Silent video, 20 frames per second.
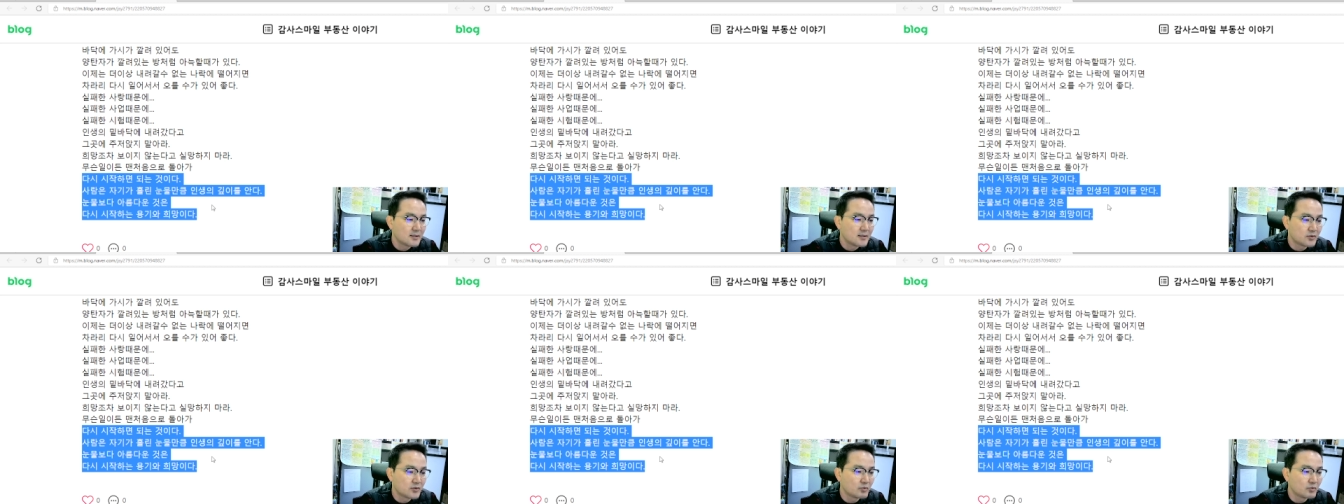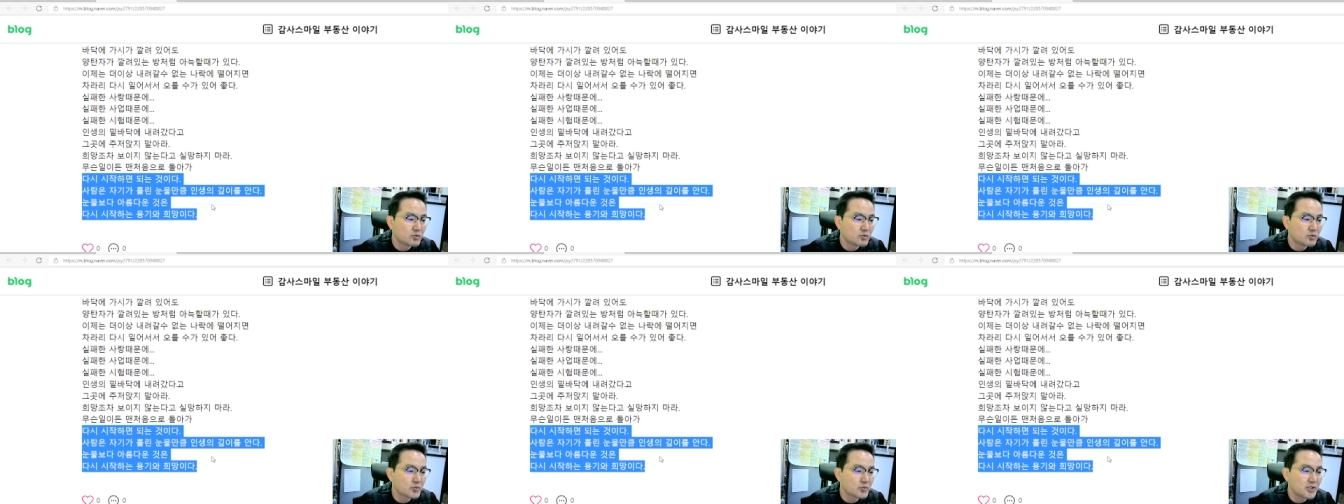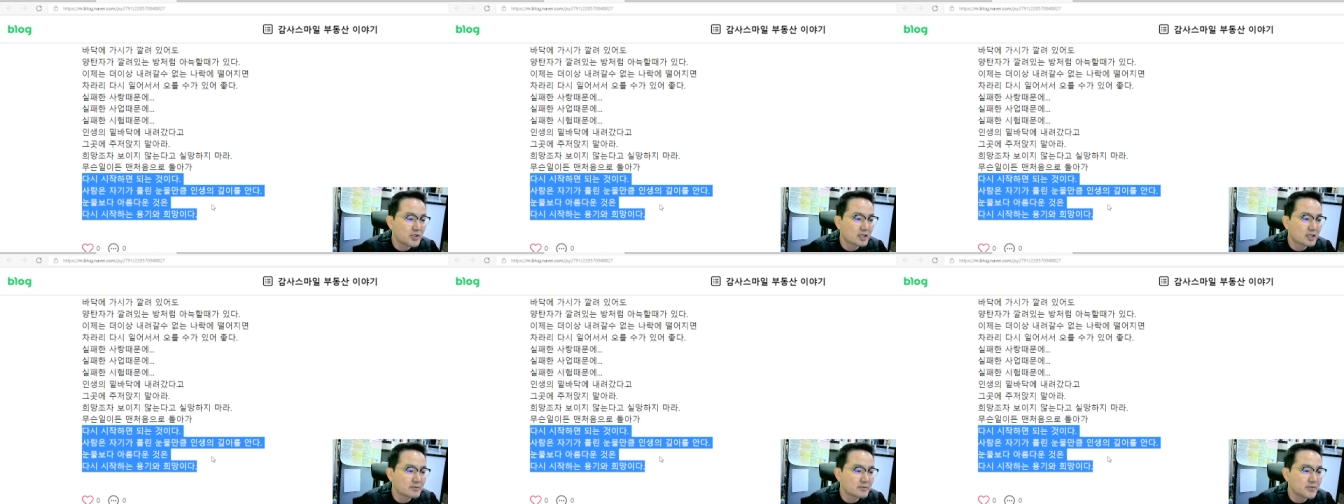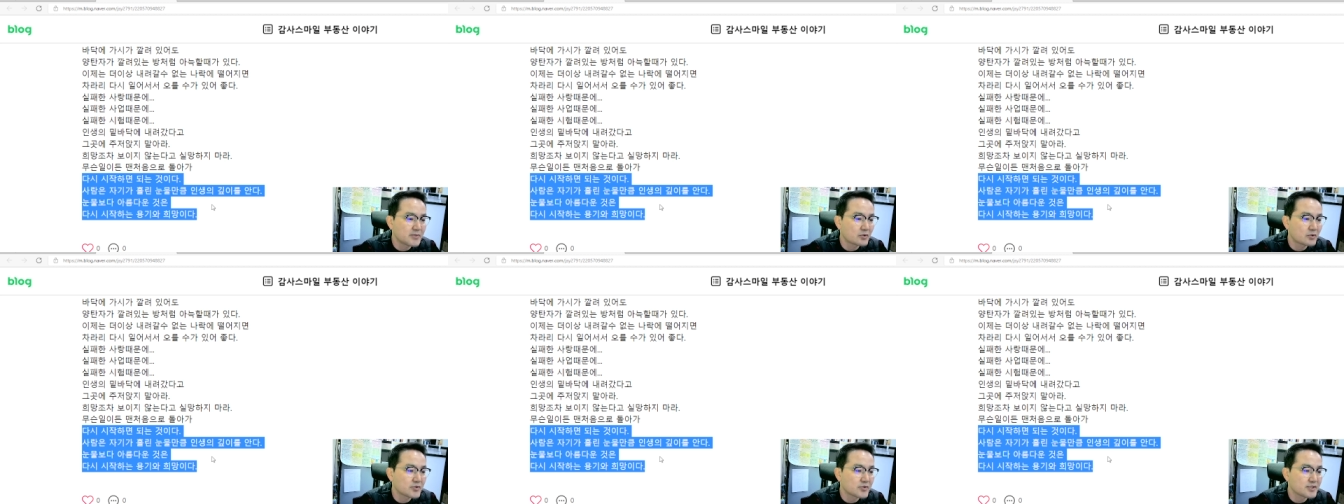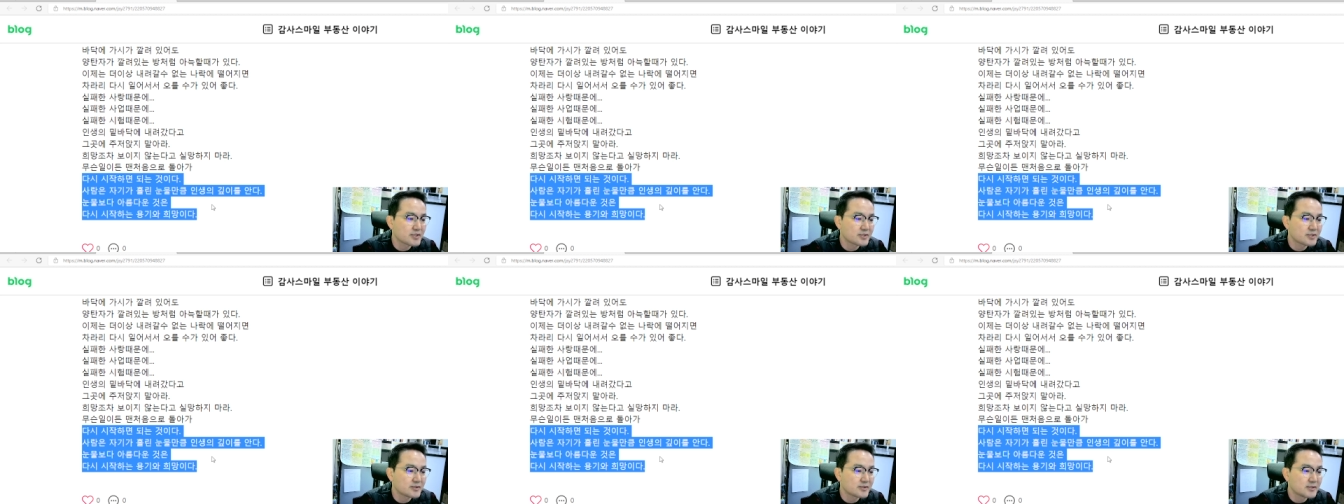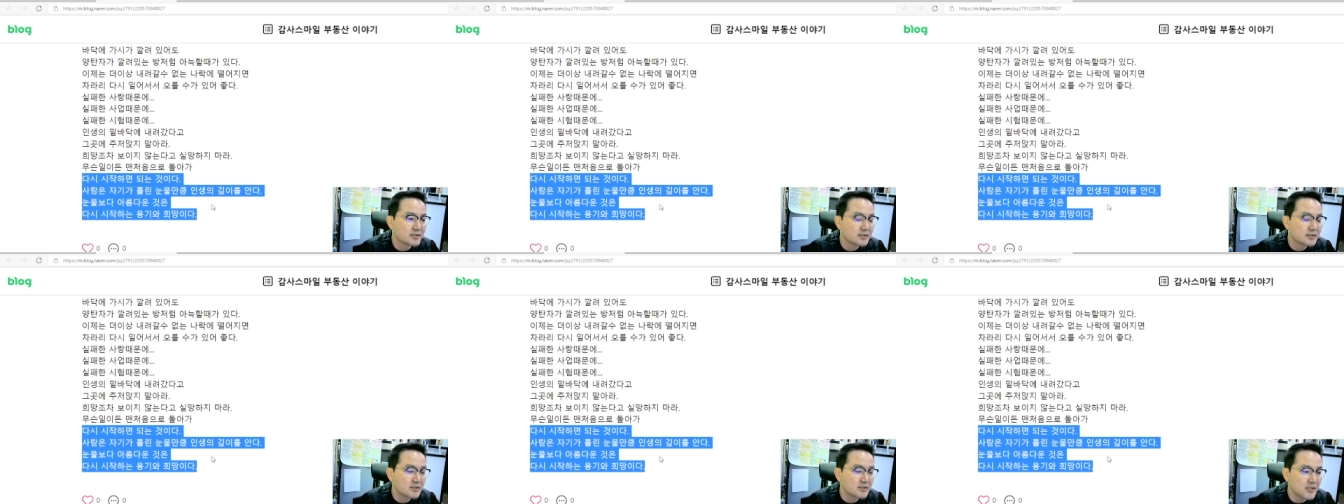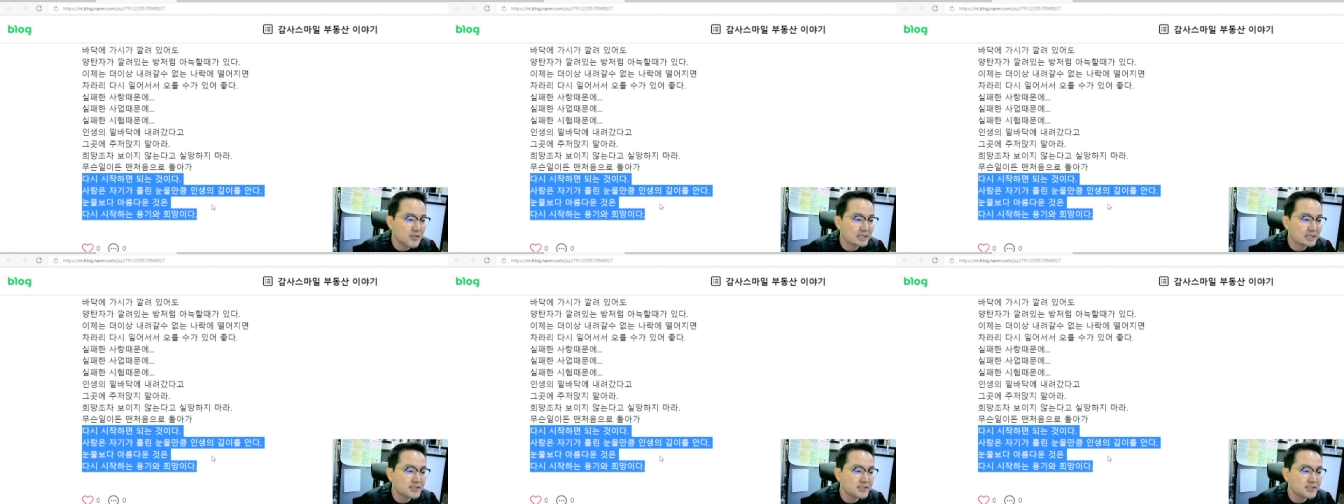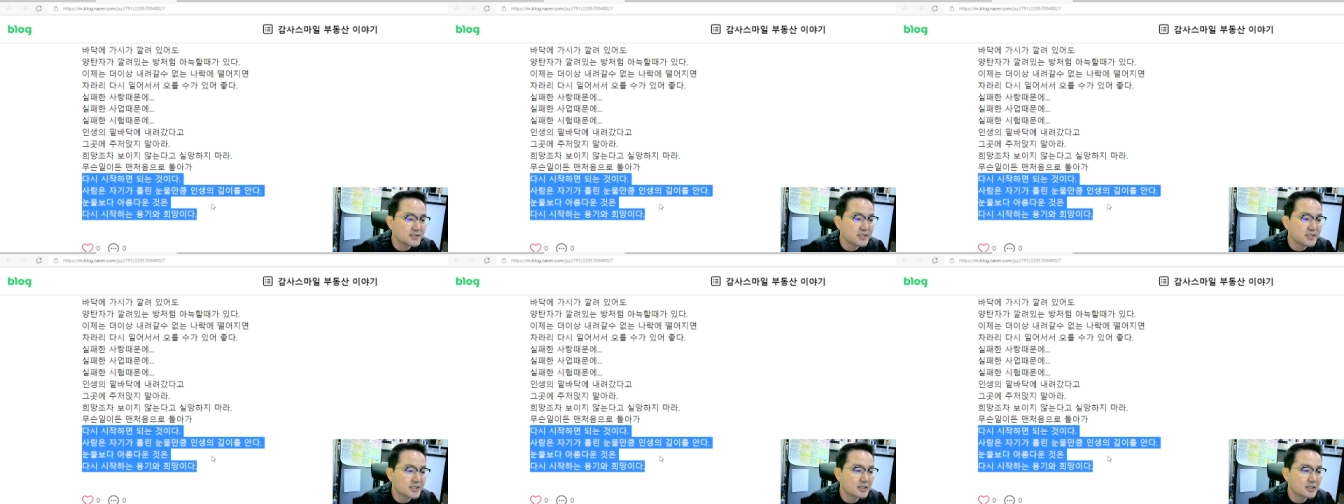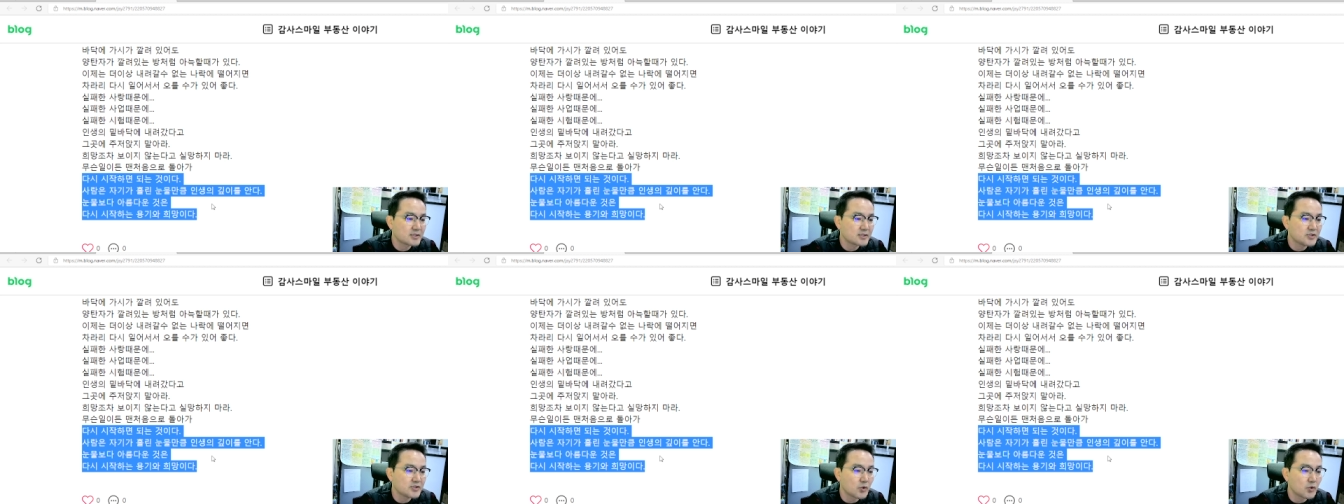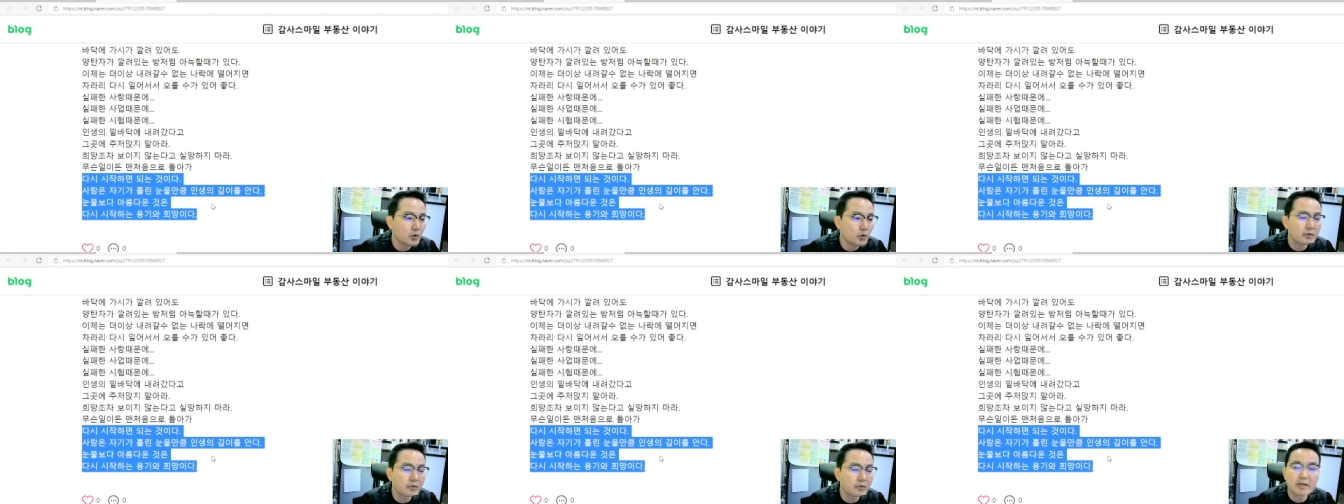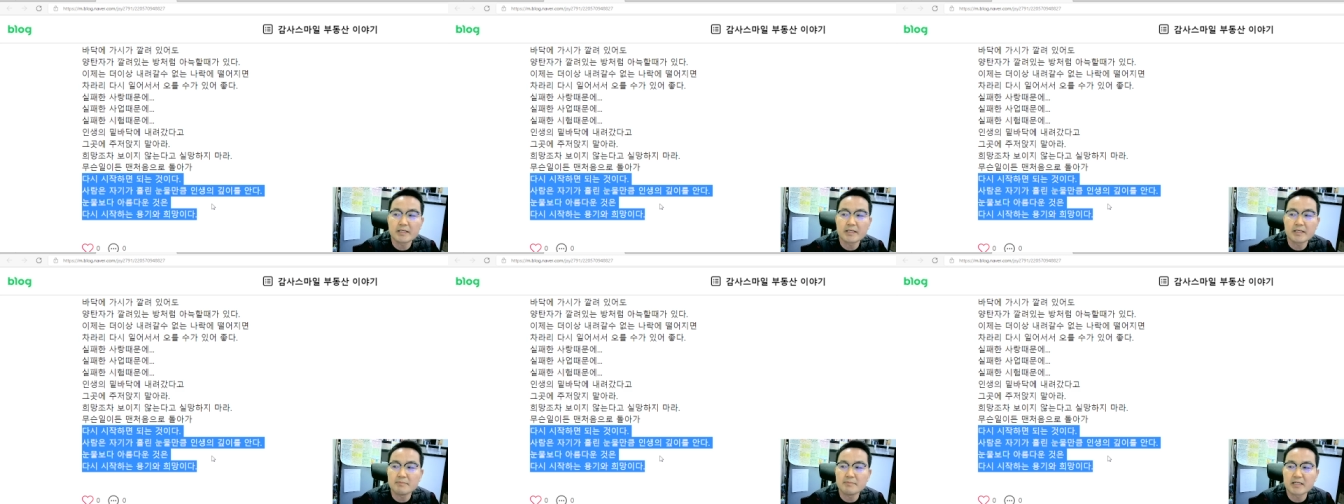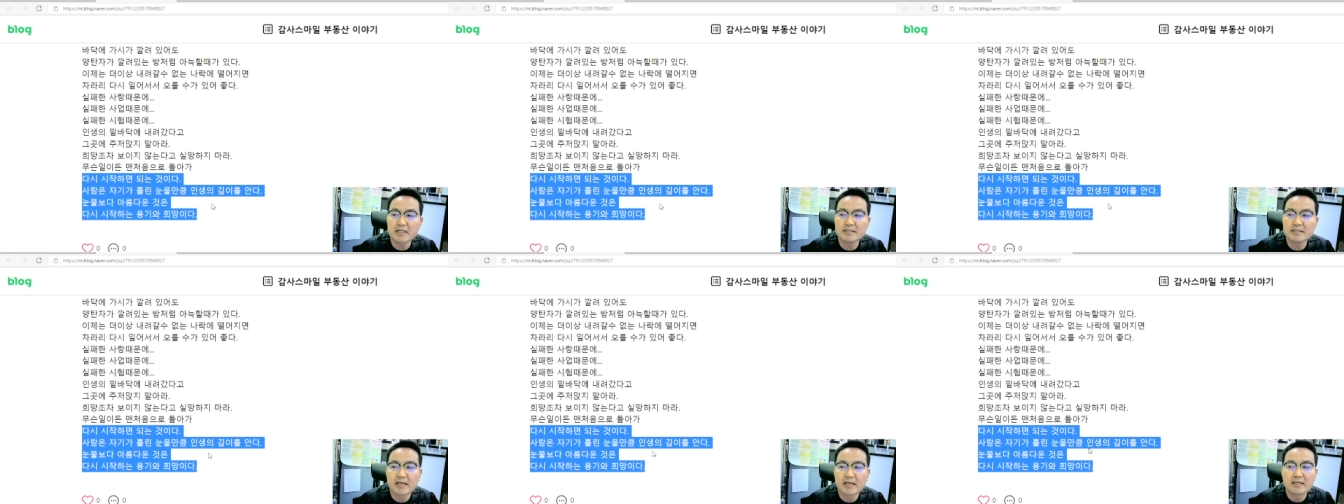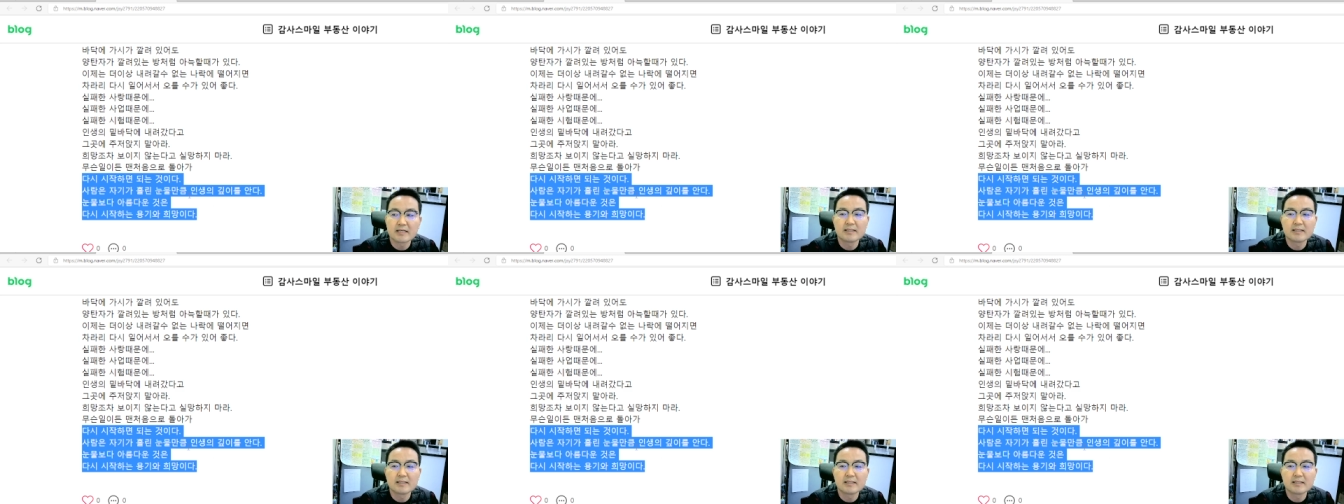눈물보다 아름다운 것은 다시 시작하는 용기와 희망이다.